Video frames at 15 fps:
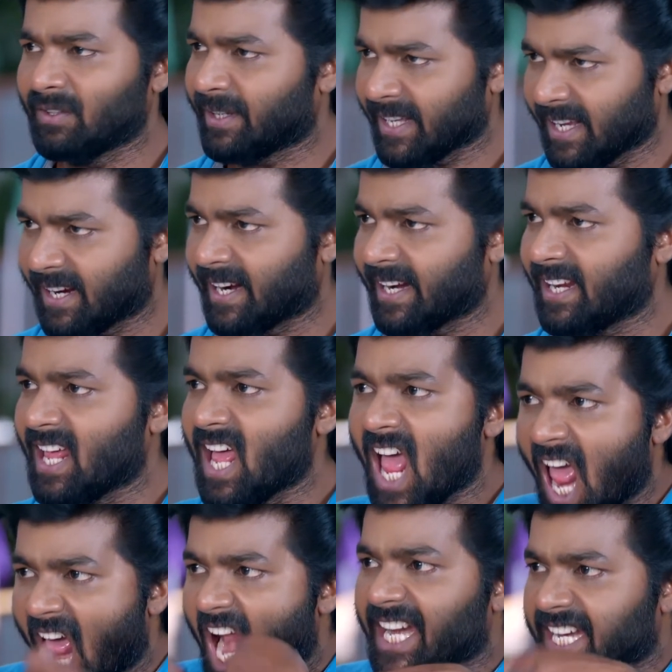அது வரைக்கும் என் கடையில
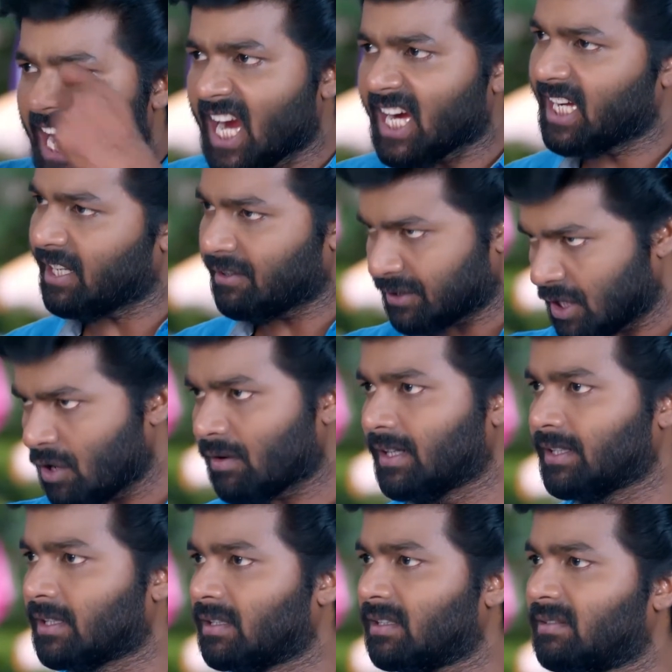டங் கிளீனர் வச்சுட்டு தான்
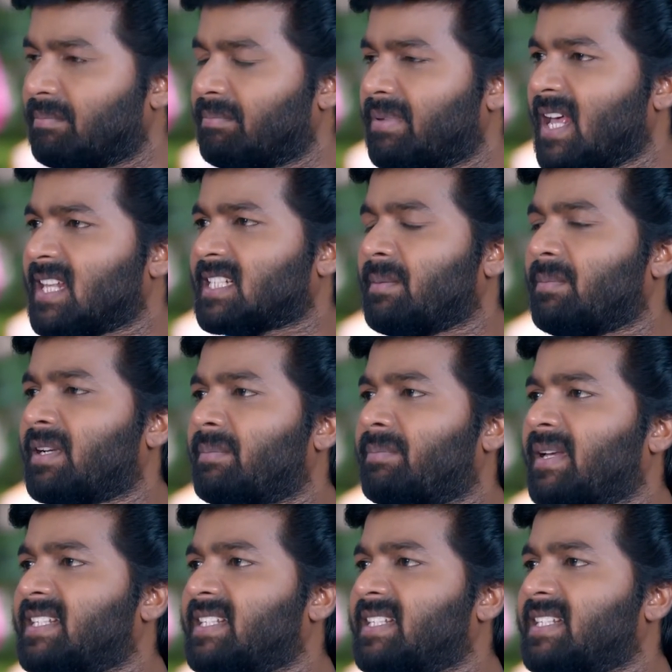உட்காந்துருக்கணும் பேசுறா